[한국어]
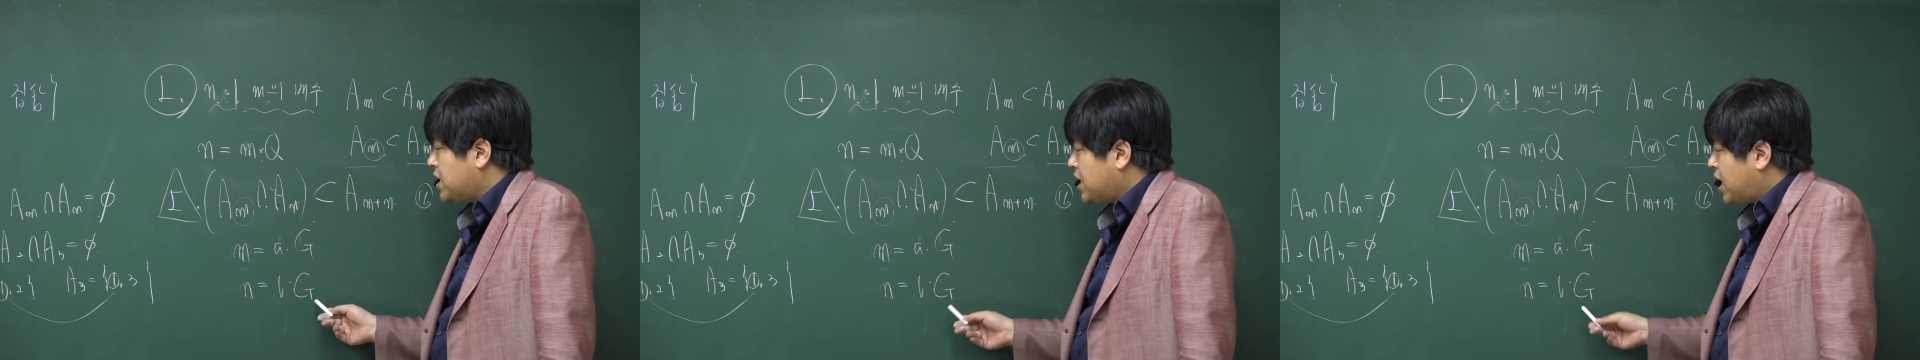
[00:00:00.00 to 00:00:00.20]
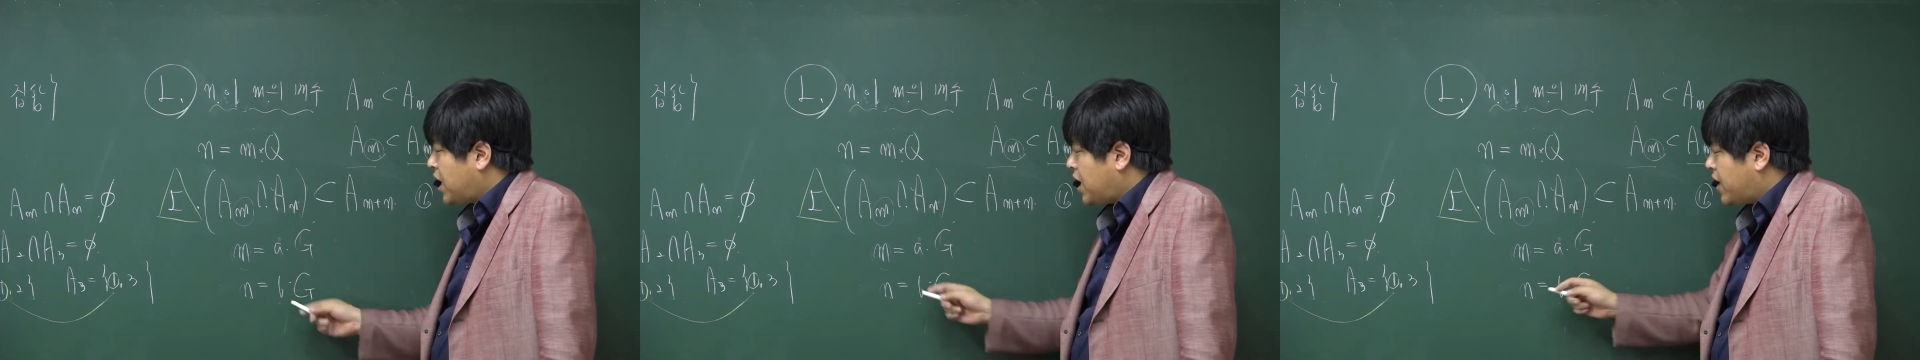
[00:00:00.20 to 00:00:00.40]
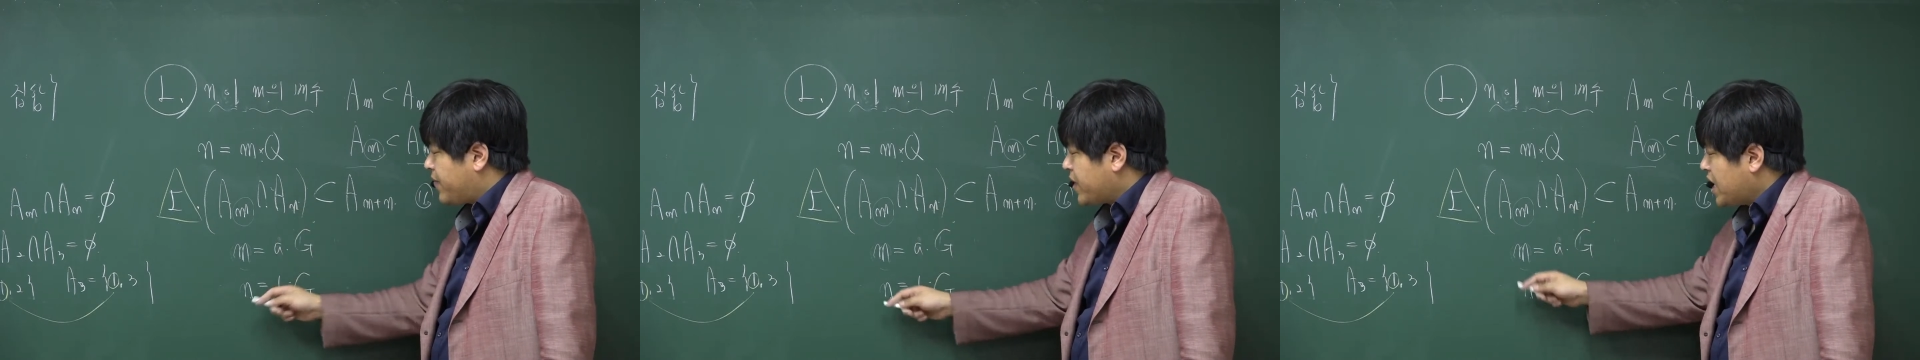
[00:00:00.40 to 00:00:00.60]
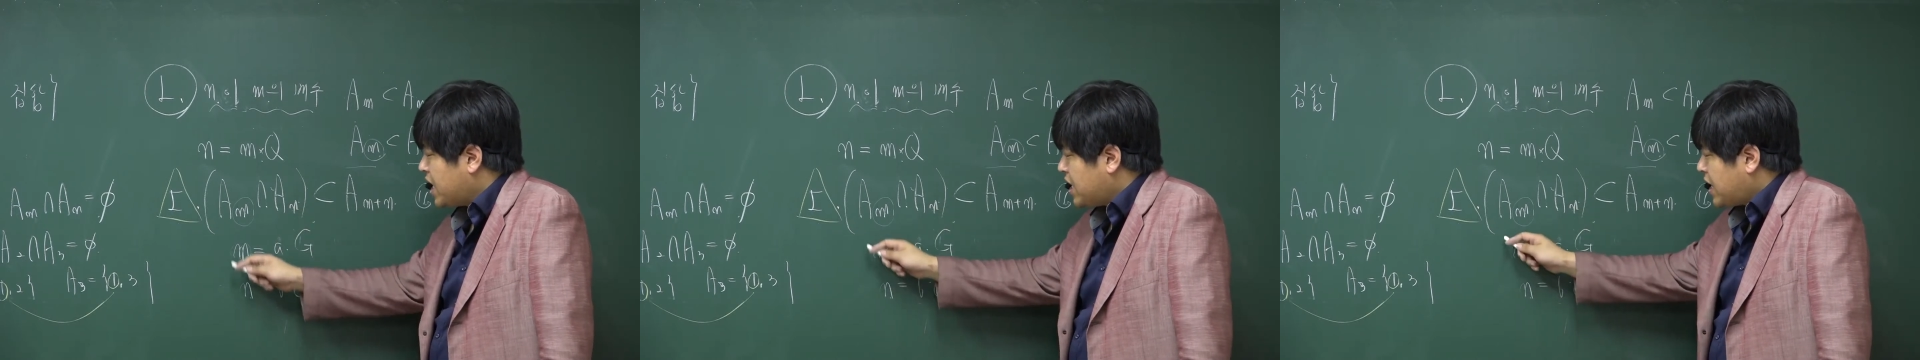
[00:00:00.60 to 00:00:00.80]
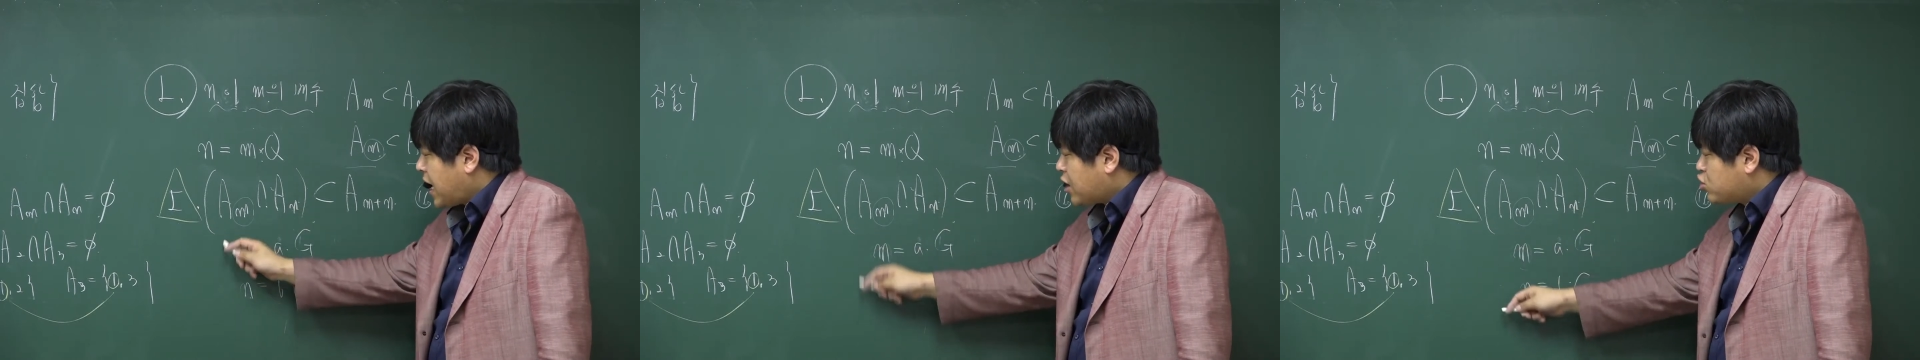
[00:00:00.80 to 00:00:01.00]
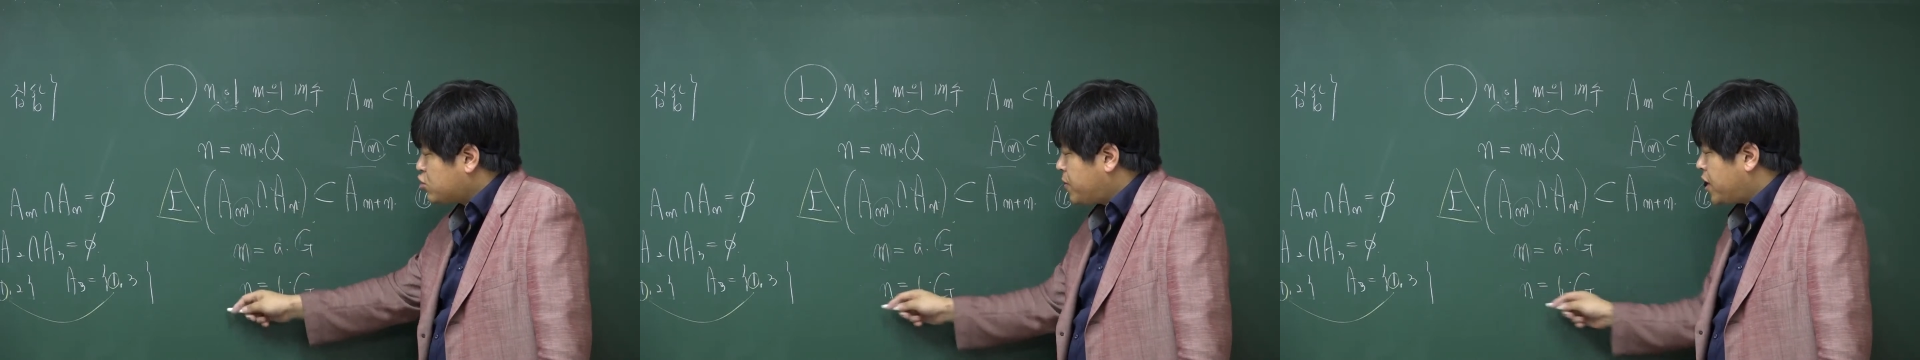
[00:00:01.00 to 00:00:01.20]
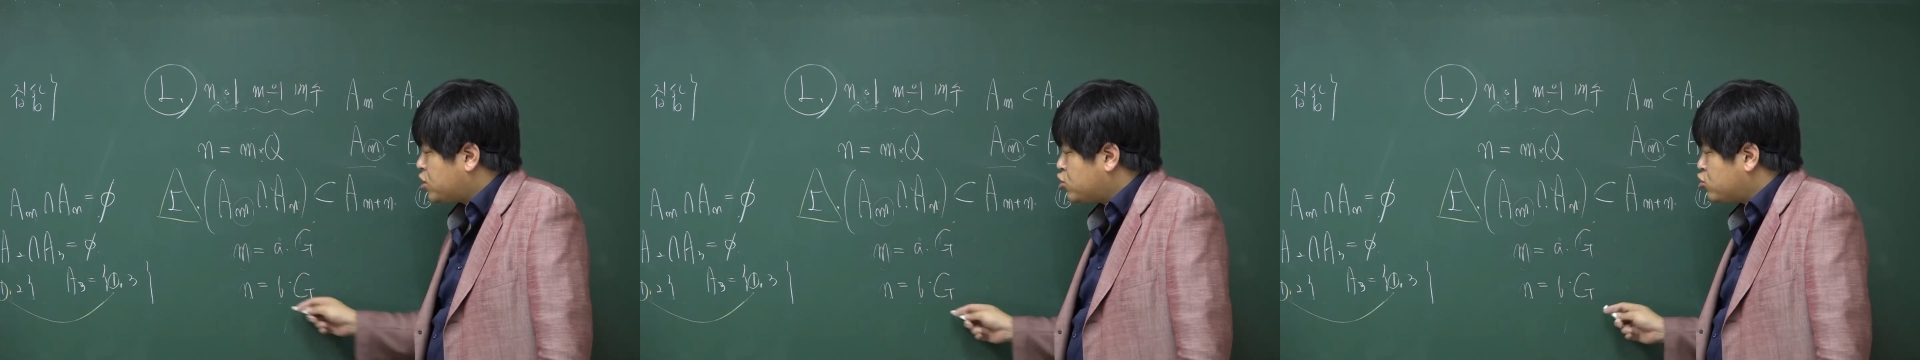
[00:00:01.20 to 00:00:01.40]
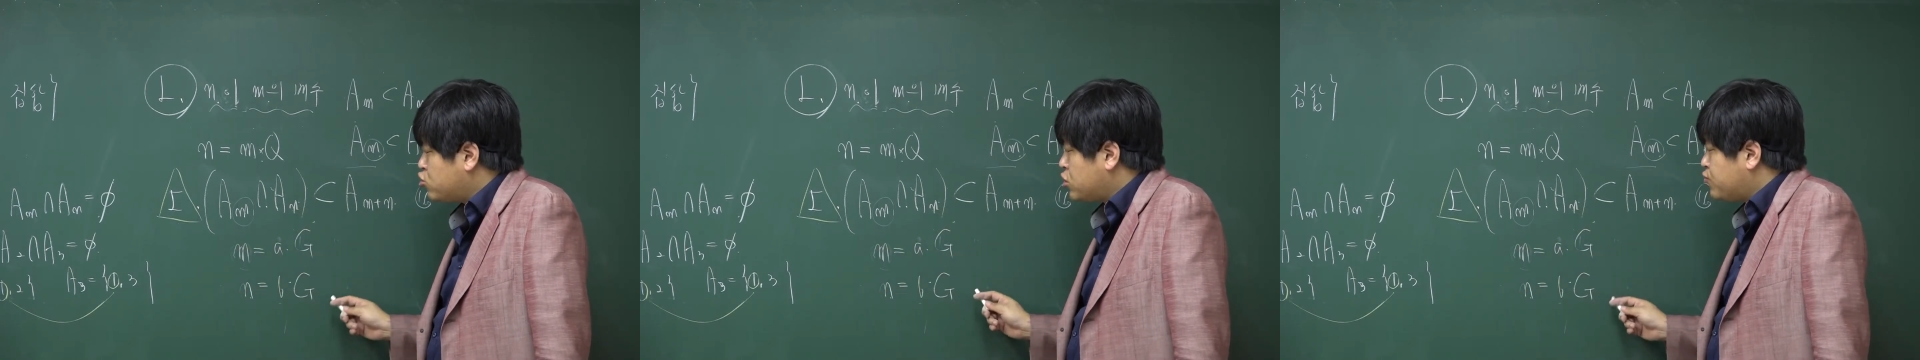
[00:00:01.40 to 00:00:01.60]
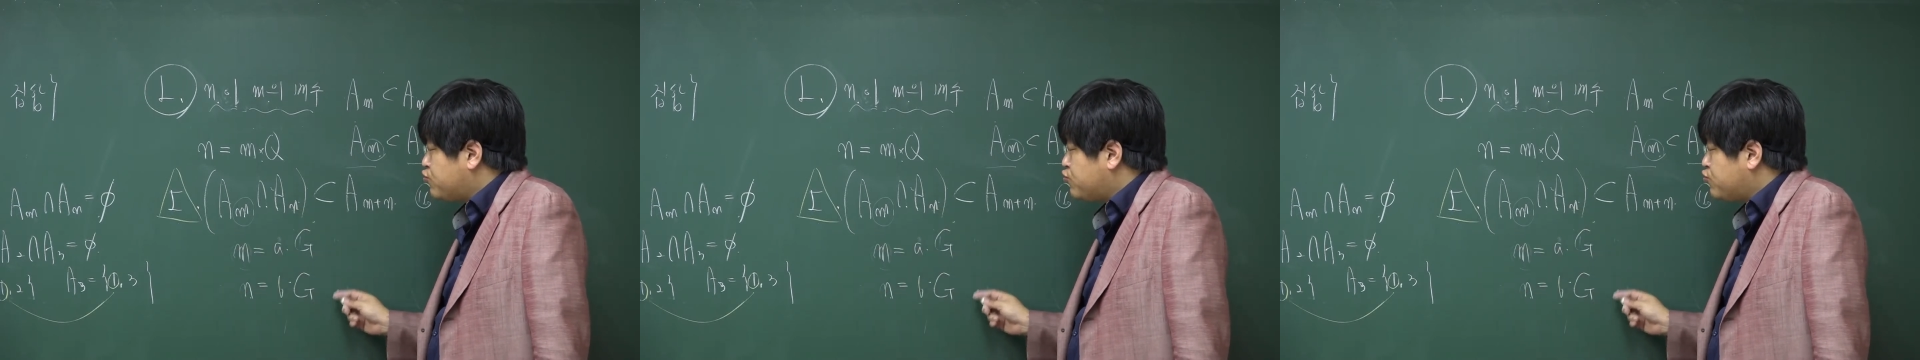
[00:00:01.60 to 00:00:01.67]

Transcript: 이게 약수배수를